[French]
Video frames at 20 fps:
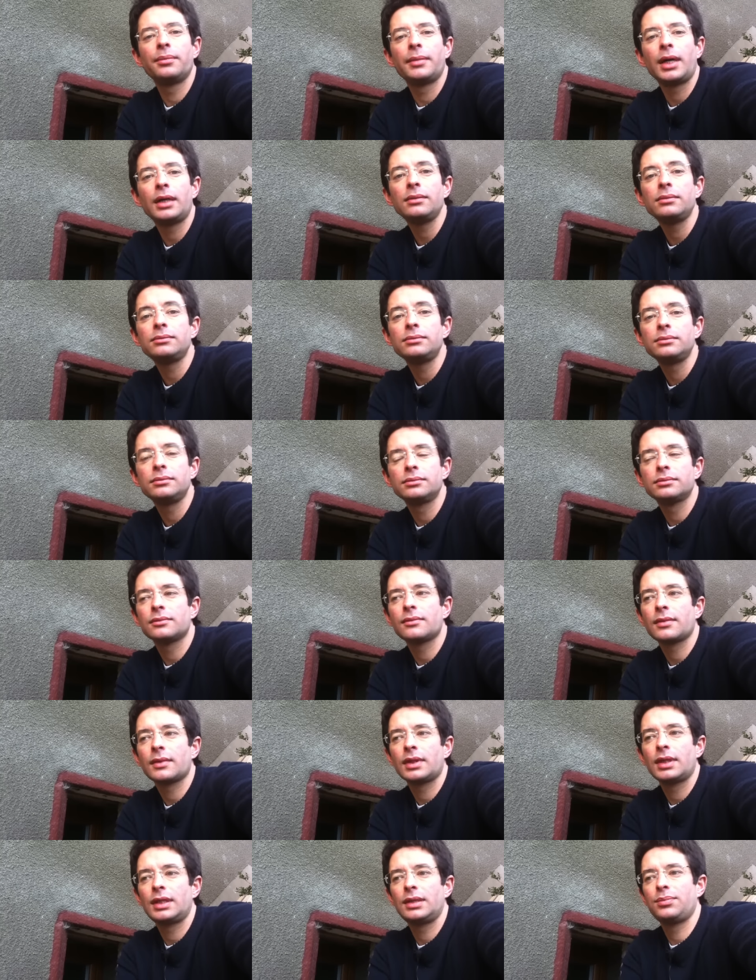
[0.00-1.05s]
commun
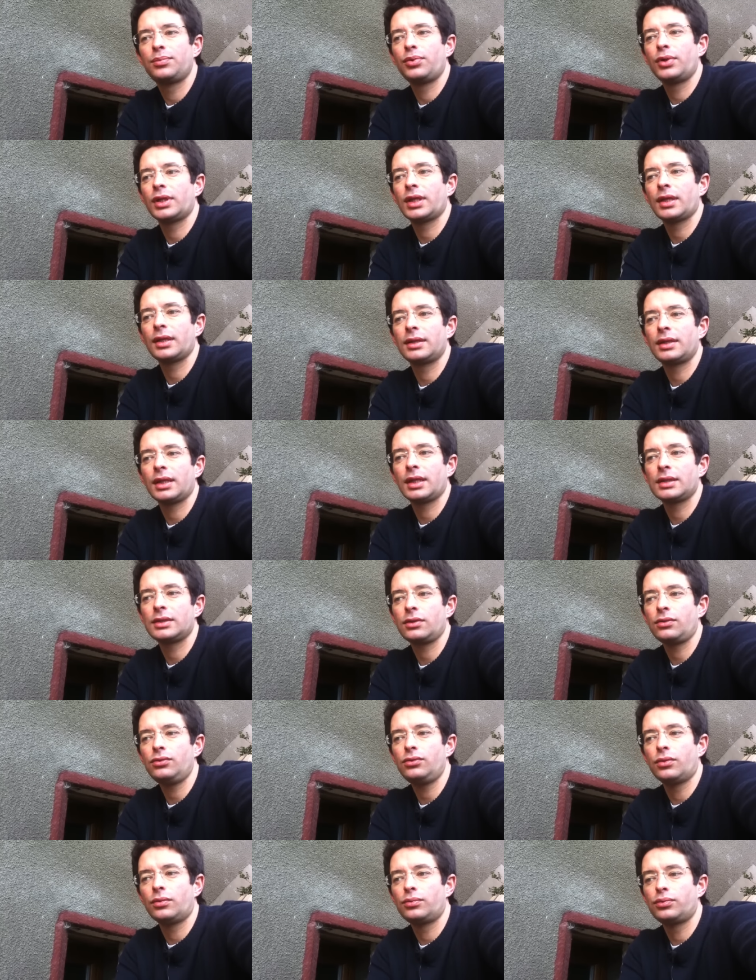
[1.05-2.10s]
qui peut être
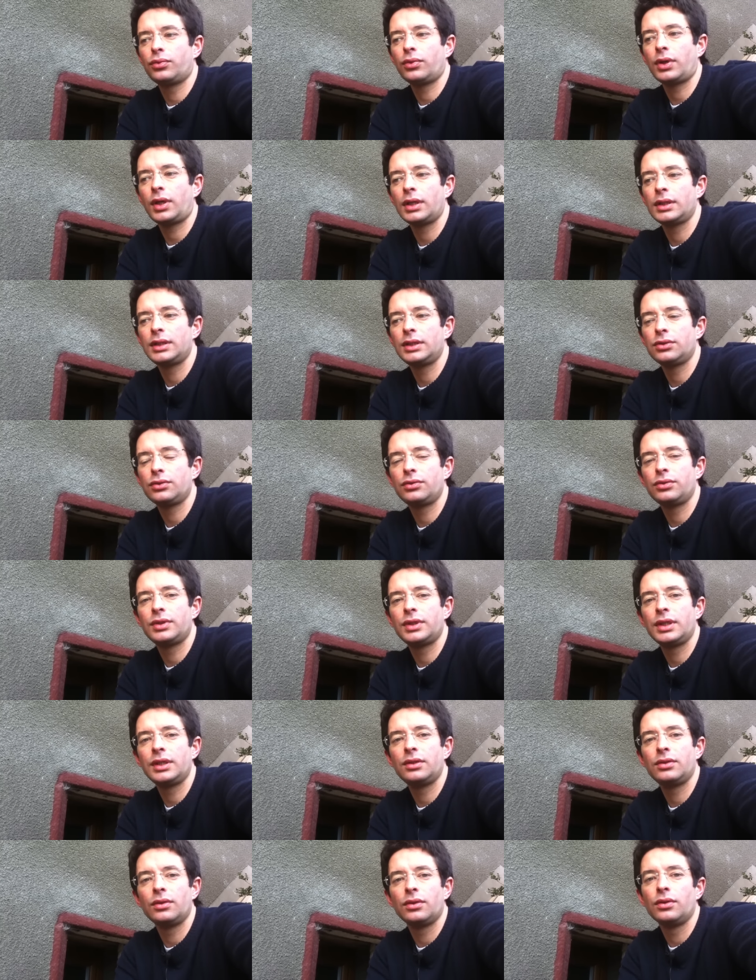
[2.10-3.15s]
intéressant où on pourra
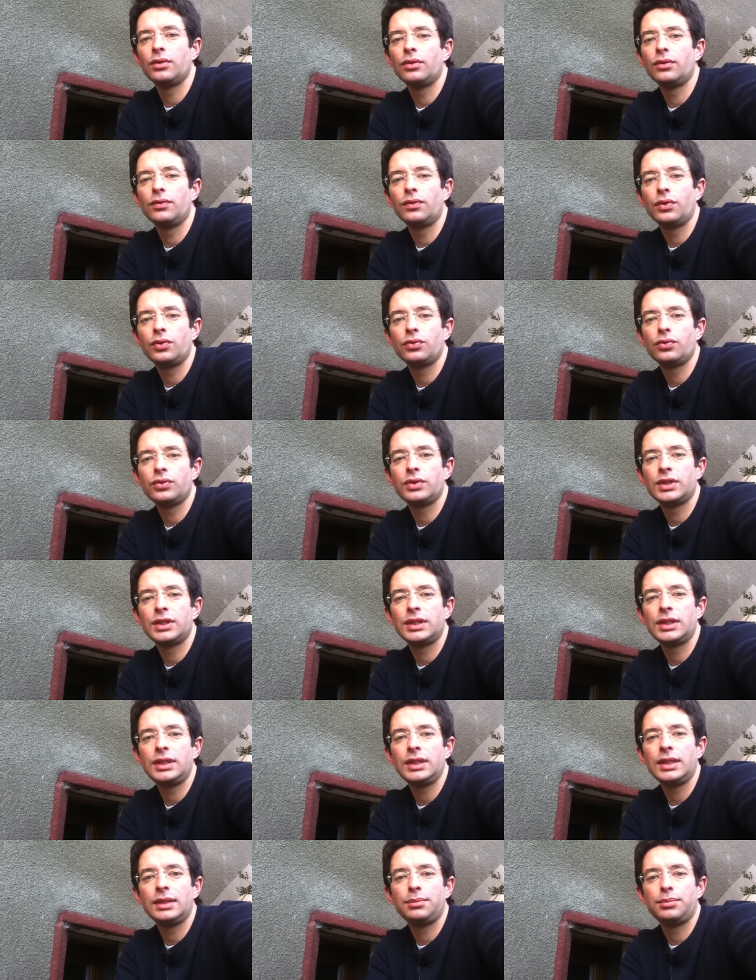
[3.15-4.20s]
discuter de, vos
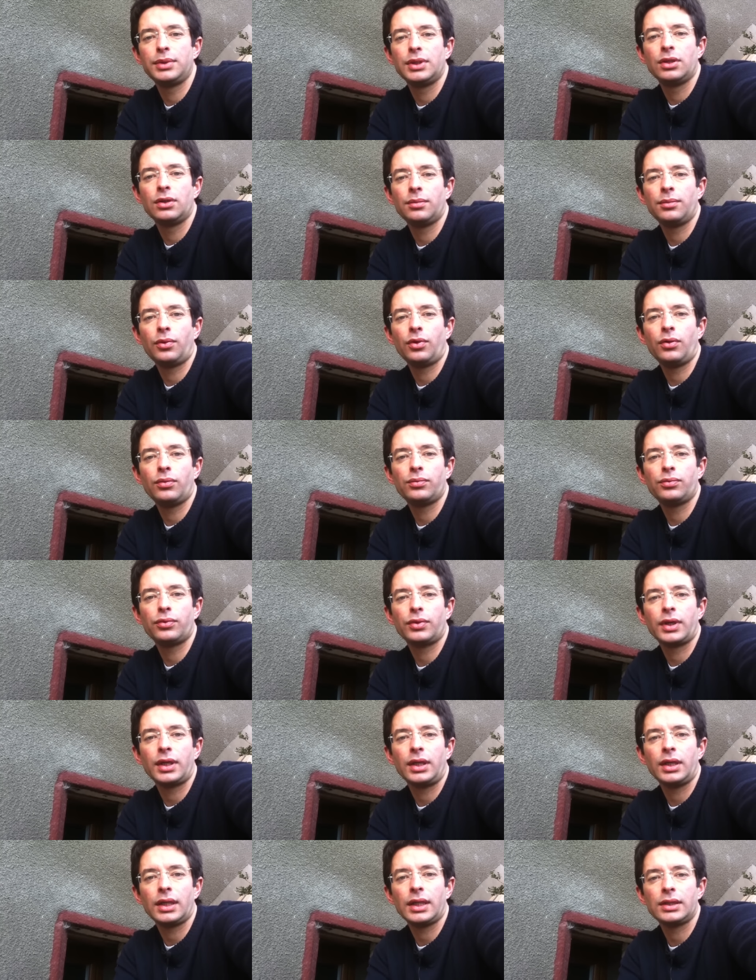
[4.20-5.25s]
soucis et puis comment on
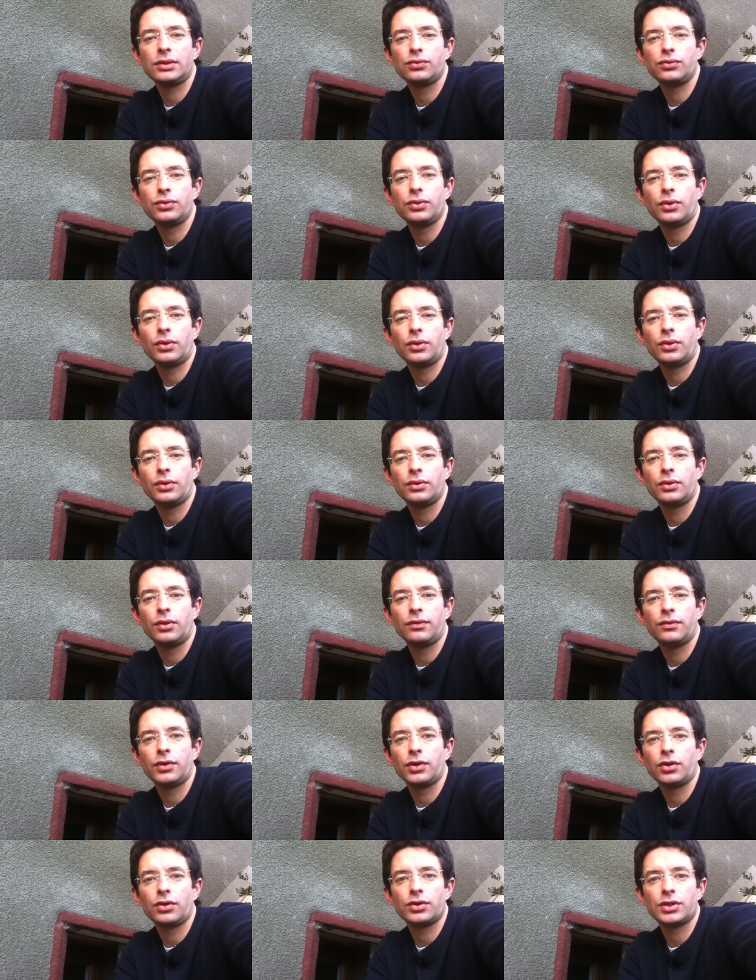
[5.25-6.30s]
pourrait le résoudre euh,
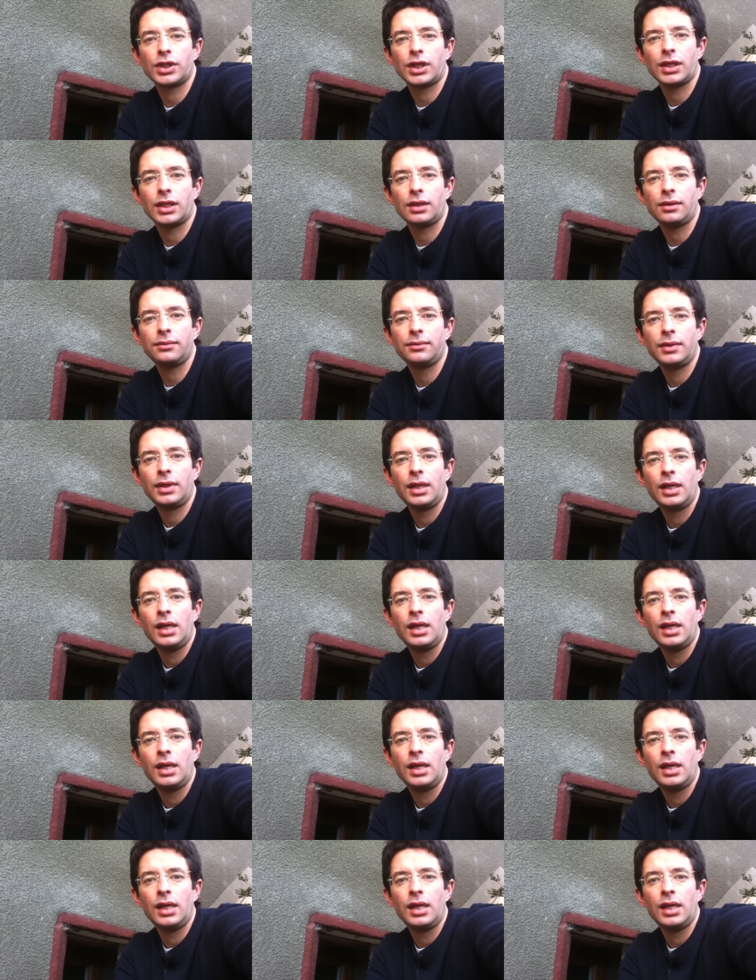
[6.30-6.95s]
dans votre jardin.